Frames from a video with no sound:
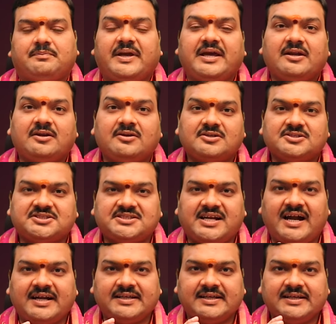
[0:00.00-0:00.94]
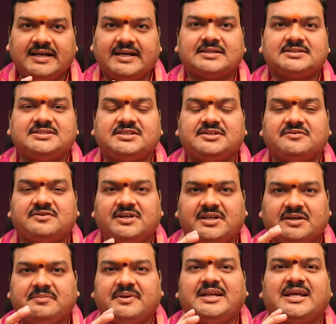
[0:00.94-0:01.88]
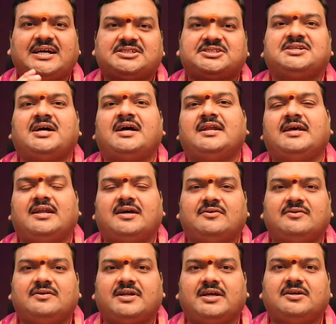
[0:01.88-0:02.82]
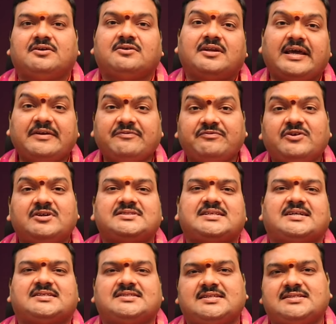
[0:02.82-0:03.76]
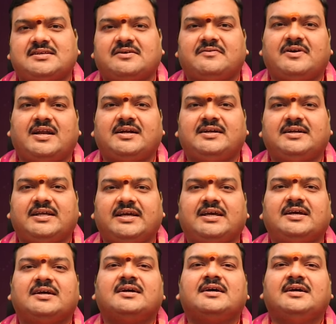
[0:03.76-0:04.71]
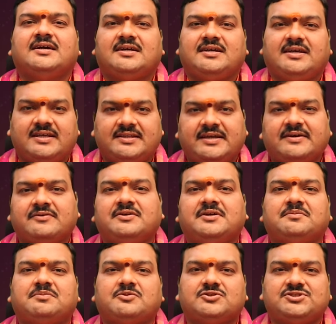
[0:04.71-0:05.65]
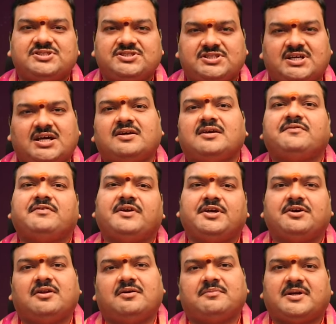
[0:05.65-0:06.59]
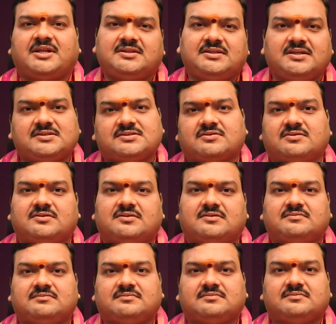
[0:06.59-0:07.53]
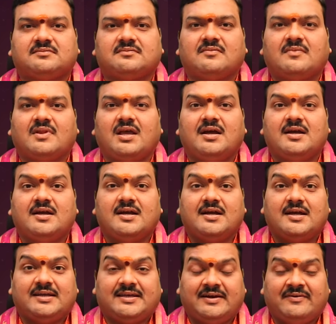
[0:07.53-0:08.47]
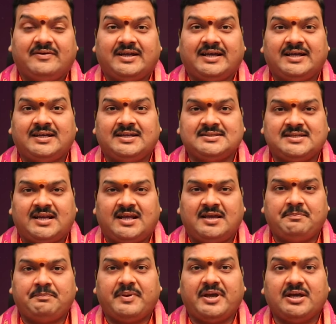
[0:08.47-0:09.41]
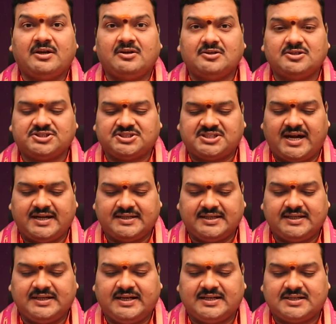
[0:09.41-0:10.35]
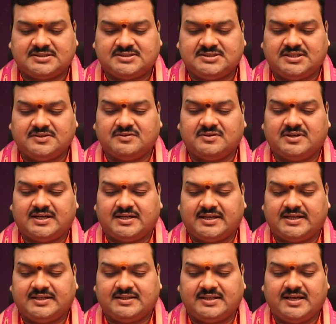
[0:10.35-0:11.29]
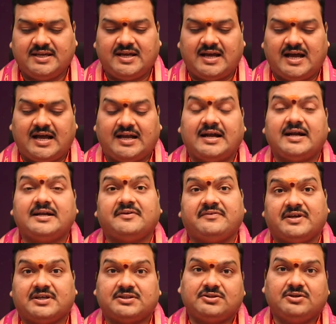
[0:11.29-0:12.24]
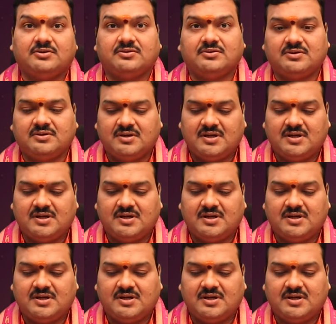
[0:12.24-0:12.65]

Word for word: పేరులో స్టార్టింగ్ లెటర్ జీ ఉంటే మీ లక్షణాలు ఎలా ఉంటాయో లైఫ్లో సక్సెస్ అవ్వాలంటే ఏ దేవుడిని పూజించాలో ఈ వీడియోలో మనం తెలుసుకుందాం ఎవరికైనా సరే పేరులో స్టార్టింగ్ లెటర్ జీ ఉన్నట్లయితే అలాంటి వ్యక్తులు